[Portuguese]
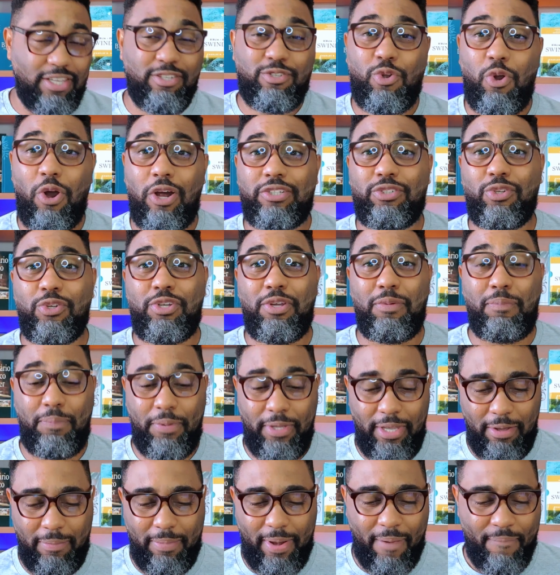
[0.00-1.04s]
vocês gostam de
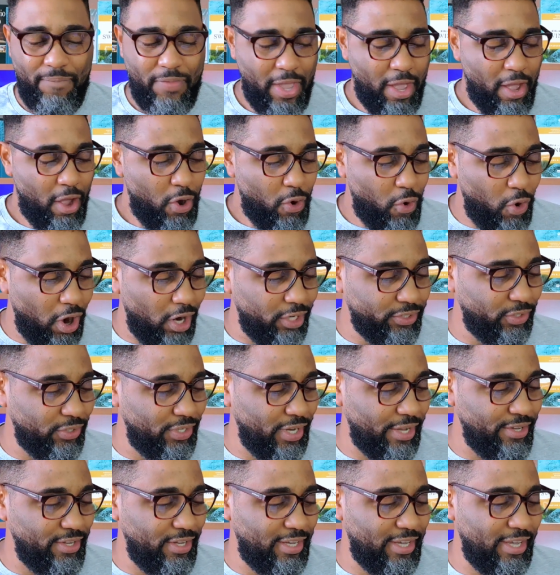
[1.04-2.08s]
Bíblia, gostam
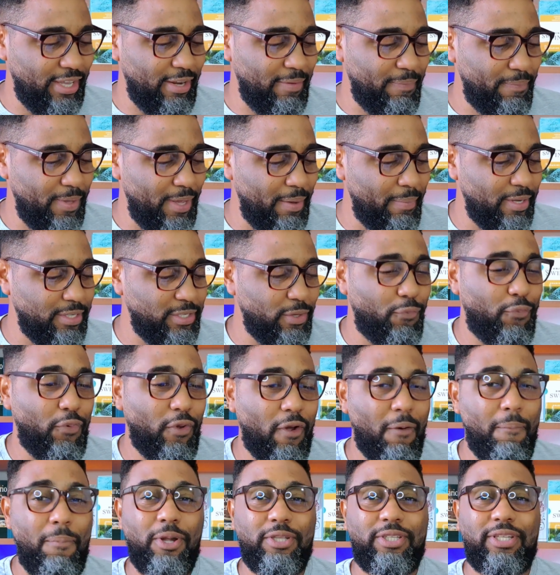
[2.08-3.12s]
de adquirir Bíblias e
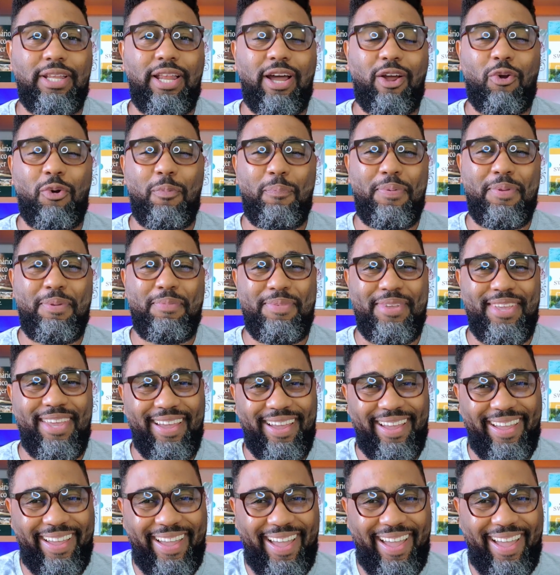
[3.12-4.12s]
ficam botando a culpa em mim.